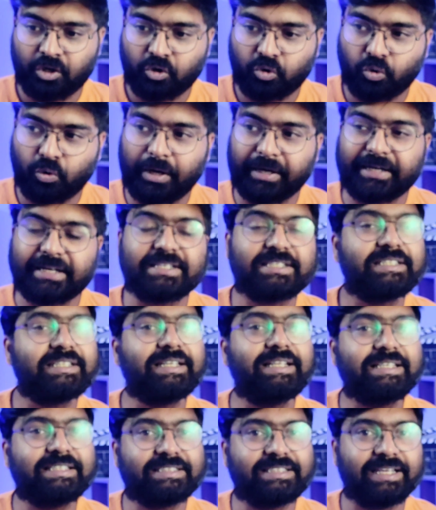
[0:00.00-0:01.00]
কোন একটা
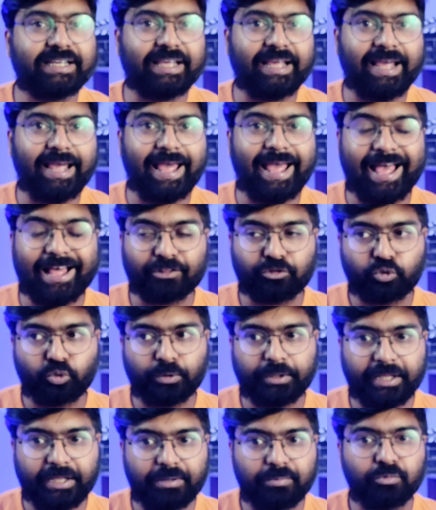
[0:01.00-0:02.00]
সিরিজ দেখে
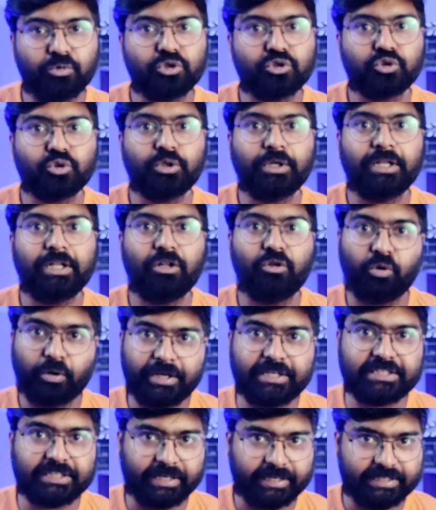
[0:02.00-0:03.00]
এতটা ইমোশনাল
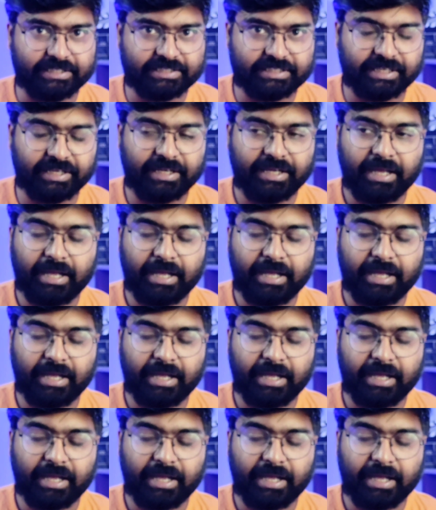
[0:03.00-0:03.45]
হয়ে যায় যে